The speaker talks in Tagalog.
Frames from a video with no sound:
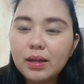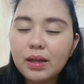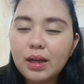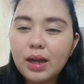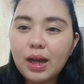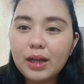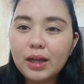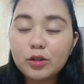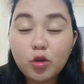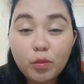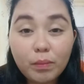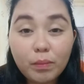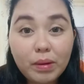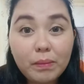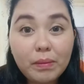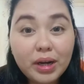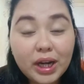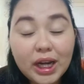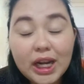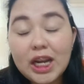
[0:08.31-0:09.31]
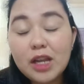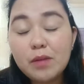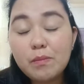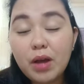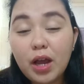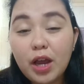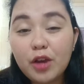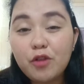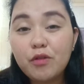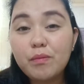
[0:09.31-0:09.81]
At kung may marinig
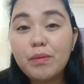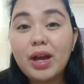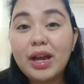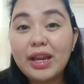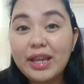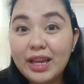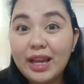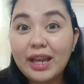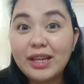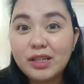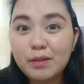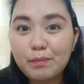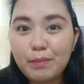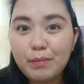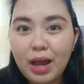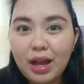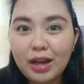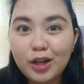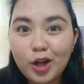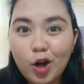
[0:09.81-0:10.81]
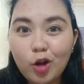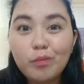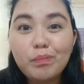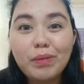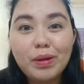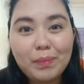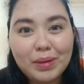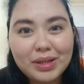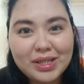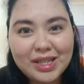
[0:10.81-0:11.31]
man kayong mga ingay sa background,
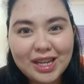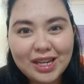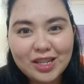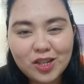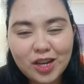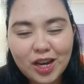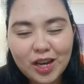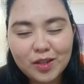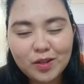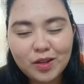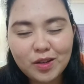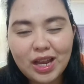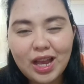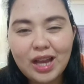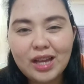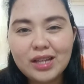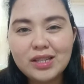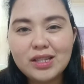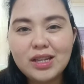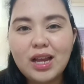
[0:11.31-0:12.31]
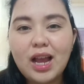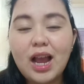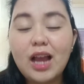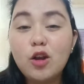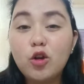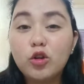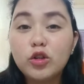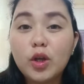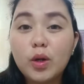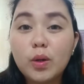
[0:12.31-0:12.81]
pagpasensyahan nyo na kasi nga
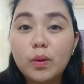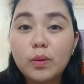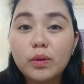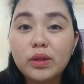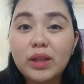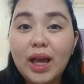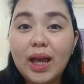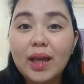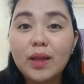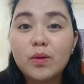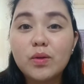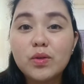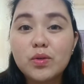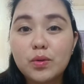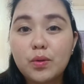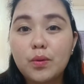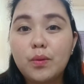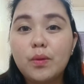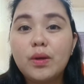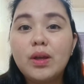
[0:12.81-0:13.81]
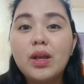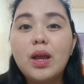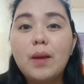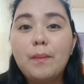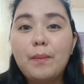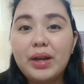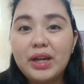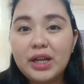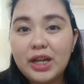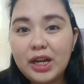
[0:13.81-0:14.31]
along the road tayo. So,
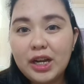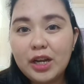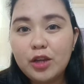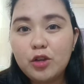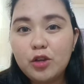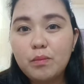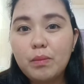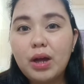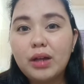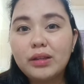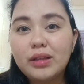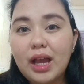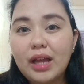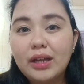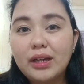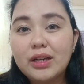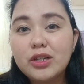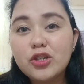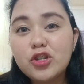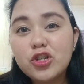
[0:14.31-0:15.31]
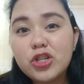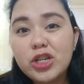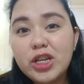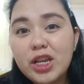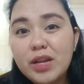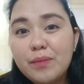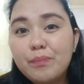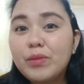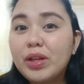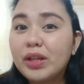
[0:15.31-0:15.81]
marinig yung mga daan ng
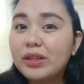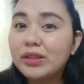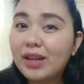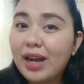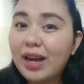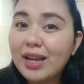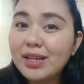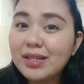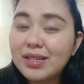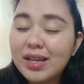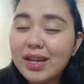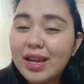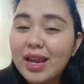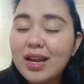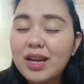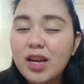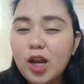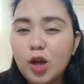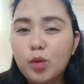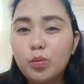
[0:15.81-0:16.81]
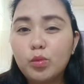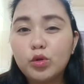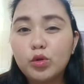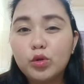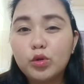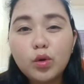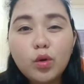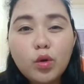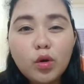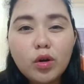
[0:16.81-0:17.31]
jeep, ng tricycle, ng
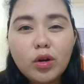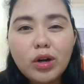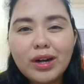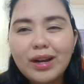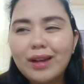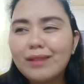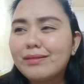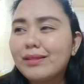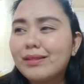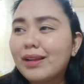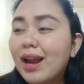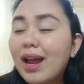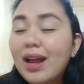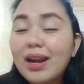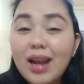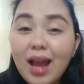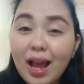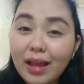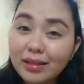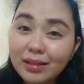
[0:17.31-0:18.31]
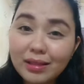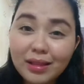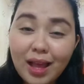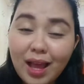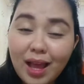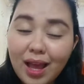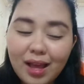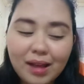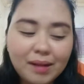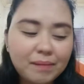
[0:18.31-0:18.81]
motor, ng truck, lahat
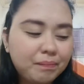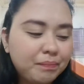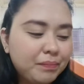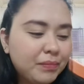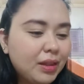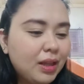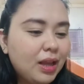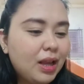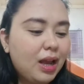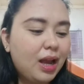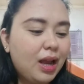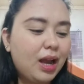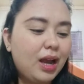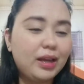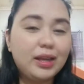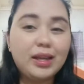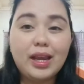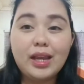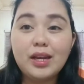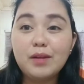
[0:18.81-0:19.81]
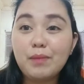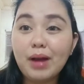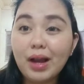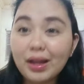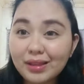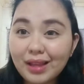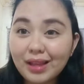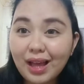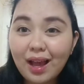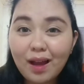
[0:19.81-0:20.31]
na. Uh, ingay ng
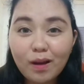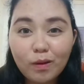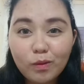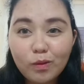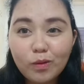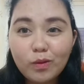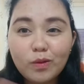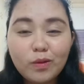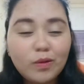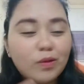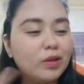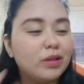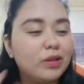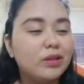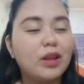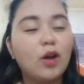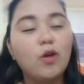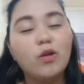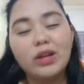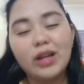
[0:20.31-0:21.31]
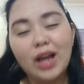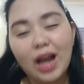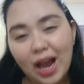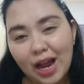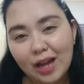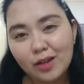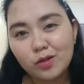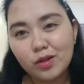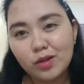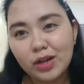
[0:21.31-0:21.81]
mga tao, tahol ng
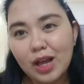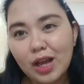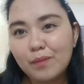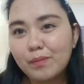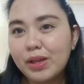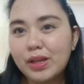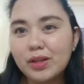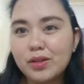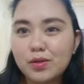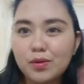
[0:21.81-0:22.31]
aso namin.